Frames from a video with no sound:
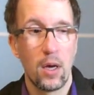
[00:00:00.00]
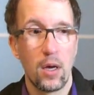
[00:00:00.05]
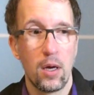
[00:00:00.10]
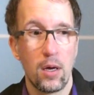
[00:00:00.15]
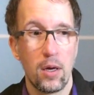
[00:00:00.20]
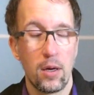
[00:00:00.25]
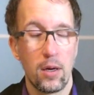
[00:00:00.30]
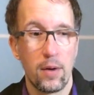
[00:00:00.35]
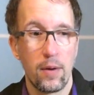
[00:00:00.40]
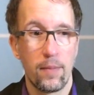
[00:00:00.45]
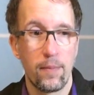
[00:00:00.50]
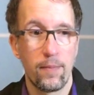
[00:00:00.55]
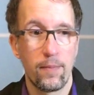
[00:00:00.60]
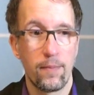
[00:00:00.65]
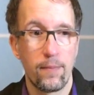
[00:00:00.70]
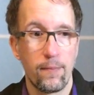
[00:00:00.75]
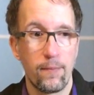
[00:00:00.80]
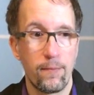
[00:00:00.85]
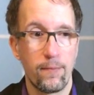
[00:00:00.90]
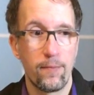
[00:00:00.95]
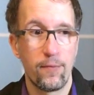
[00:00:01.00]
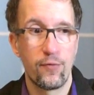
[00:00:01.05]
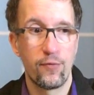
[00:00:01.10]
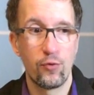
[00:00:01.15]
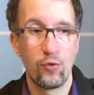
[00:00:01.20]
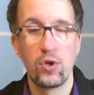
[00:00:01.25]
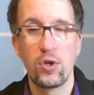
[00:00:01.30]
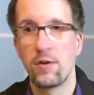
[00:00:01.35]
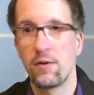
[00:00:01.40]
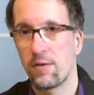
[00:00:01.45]
ähm,
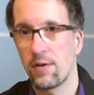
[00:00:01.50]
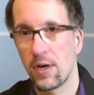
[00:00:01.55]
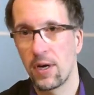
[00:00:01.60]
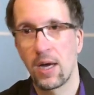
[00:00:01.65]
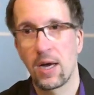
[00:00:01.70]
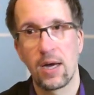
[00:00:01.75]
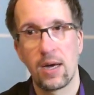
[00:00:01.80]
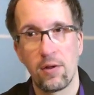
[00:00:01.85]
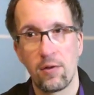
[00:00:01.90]
für diese